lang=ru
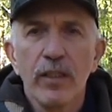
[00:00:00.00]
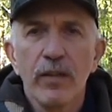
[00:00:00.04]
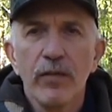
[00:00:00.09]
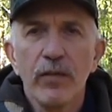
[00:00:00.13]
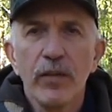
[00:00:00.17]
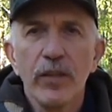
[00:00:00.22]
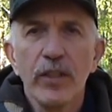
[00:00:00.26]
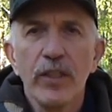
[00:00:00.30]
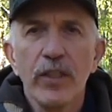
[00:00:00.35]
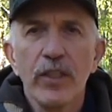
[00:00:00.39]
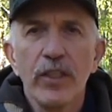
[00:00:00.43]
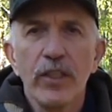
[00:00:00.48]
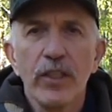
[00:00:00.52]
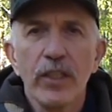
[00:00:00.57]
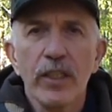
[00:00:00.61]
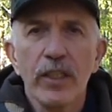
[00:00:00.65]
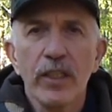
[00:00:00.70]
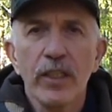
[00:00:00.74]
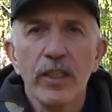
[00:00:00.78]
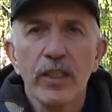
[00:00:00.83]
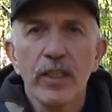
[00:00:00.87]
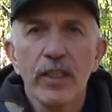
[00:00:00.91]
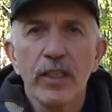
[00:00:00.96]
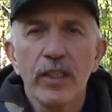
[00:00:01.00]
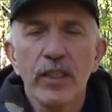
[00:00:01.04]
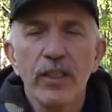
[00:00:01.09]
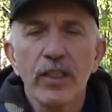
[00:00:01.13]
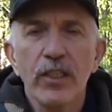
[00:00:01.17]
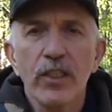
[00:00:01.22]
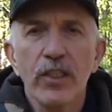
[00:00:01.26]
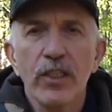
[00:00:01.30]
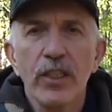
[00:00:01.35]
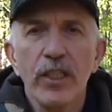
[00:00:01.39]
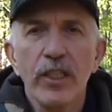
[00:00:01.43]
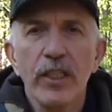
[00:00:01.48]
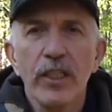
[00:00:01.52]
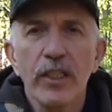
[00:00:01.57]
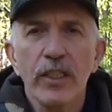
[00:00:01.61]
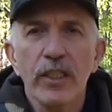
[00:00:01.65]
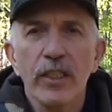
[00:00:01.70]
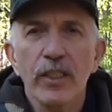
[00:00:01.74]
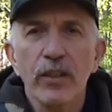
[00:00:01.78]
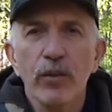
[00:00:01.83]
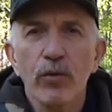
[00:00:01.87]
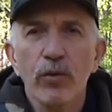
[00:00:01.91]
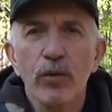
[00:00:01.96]
Выдача разрешения –
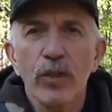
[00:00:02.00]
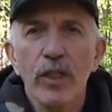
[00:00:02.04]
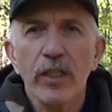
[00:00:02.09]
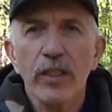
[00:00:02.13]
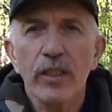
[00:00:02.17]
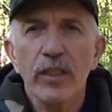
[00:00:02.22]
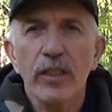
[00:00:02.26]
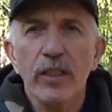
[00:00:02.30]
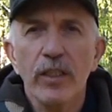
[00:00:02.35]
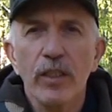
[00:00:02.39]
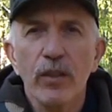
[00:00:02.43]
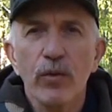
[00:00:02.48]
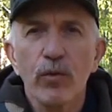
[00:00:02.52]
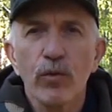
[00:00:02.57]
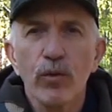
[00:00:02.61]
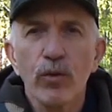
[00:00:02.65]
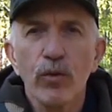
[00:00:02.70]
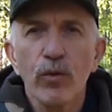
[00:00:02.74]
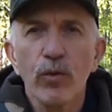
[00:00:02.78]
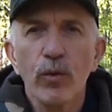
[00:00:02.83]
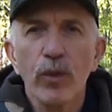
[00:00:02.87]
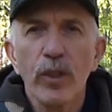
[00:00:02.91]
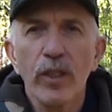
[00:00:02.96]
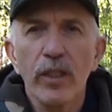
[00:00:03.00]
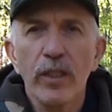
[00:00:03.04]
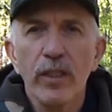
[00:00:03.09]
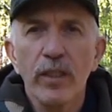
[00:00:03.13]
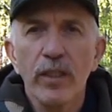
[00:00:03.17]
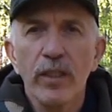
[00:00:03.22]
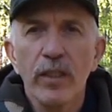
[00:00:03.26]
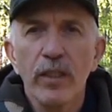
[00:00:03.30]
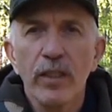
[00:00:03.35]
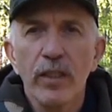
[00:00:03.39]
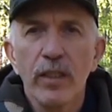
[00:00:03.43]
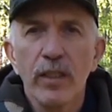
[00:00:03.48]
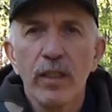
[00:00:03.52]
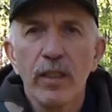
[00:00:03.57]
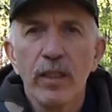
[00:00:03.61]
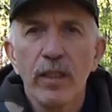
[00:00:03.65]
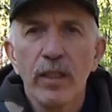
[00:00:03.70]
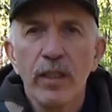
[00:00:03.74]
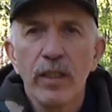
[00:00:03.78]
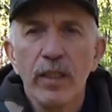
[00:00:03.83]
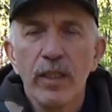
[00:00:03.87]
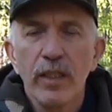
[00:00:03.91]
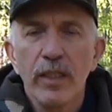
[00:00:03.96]
это государственная услуга,
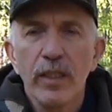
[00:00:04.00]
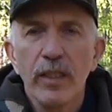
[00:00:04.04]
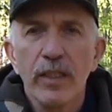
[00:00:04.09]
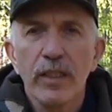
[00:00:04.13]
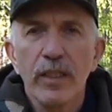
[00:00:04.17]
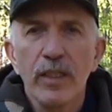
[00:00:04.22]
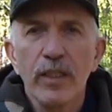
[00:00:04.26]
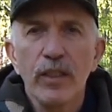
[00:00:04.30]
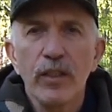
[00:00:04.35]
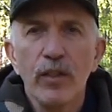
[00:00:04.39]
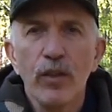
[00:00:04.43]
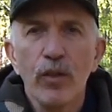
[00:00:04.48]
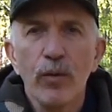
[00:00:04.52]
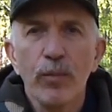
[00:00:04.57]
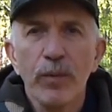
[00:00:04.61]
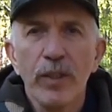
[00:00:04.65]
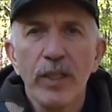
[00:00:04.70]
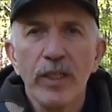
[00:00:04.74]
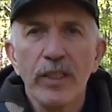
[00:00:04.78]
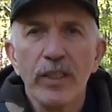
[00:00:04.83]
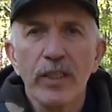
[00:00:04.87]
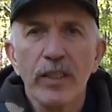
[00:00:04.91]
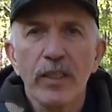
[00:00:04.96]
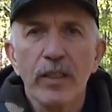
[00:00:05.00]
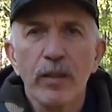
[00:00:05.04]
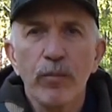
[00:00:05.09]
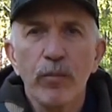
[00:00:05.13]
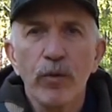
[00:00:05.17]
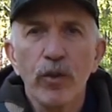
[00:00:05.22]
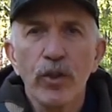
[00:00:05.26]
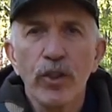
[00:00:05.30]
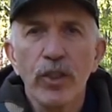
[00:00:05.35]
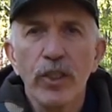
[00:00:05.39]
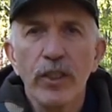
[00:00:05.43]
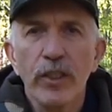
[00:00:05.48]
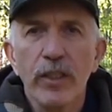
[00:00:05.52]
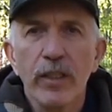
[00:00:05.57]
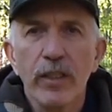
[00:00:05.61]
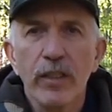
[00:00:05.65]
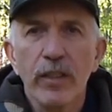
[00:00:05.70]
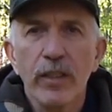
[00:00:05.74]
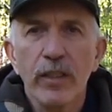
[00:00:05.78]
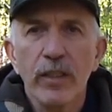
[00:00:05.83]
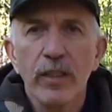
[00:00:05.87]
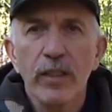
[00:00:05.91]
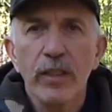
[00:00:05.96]
и за нее платится
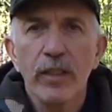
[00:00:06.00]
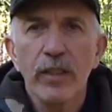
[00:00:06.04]
пошлина.